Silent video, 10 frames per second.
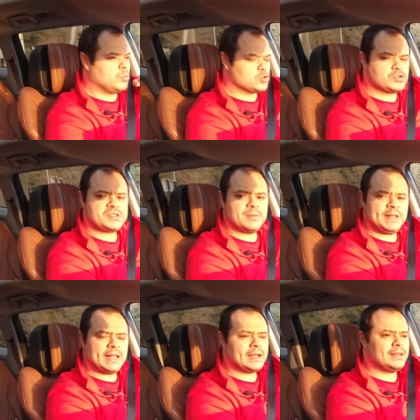bozuk
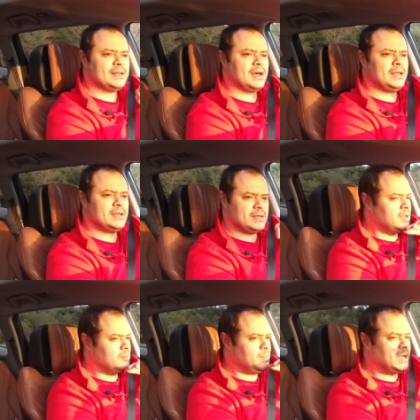zeminlerde dahi
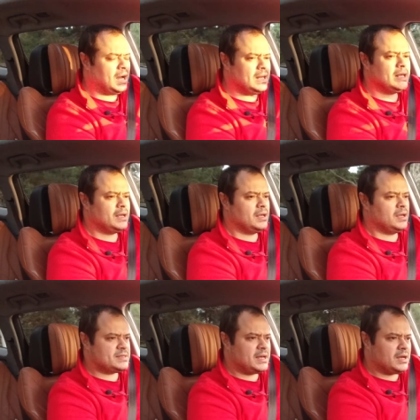bir hayli
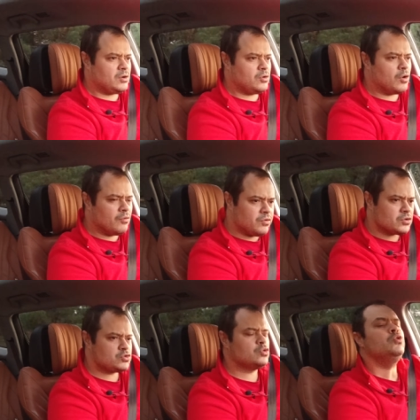size
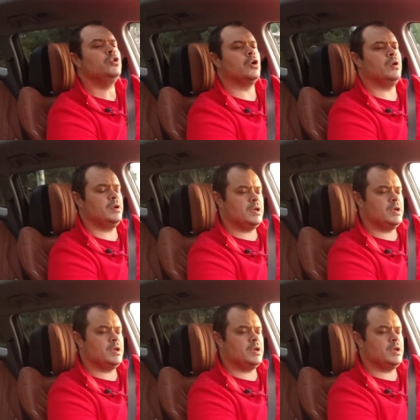konfor sunuyor.